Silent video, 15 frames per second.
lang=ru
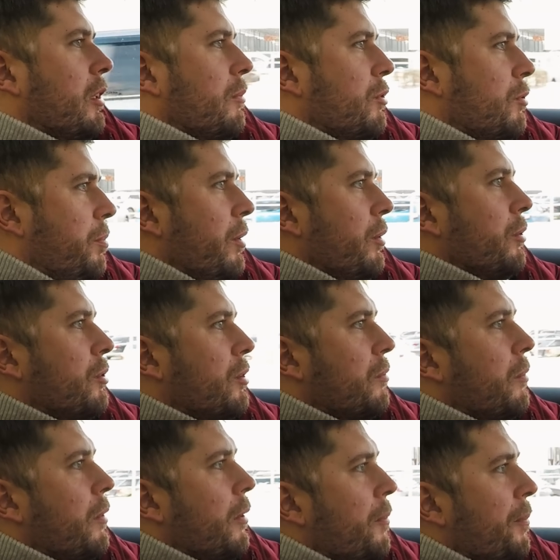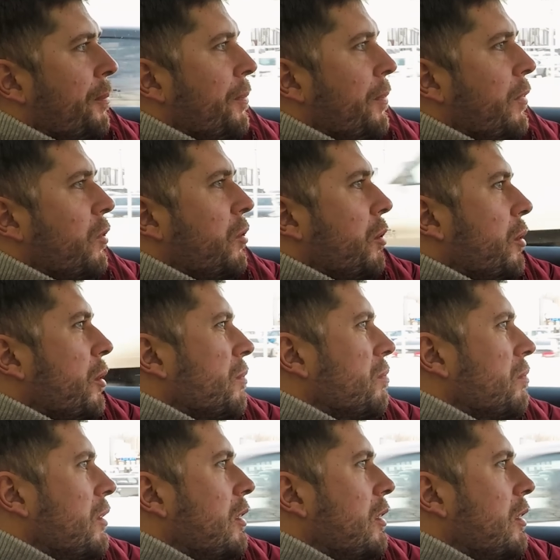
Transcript: там с плюсом, то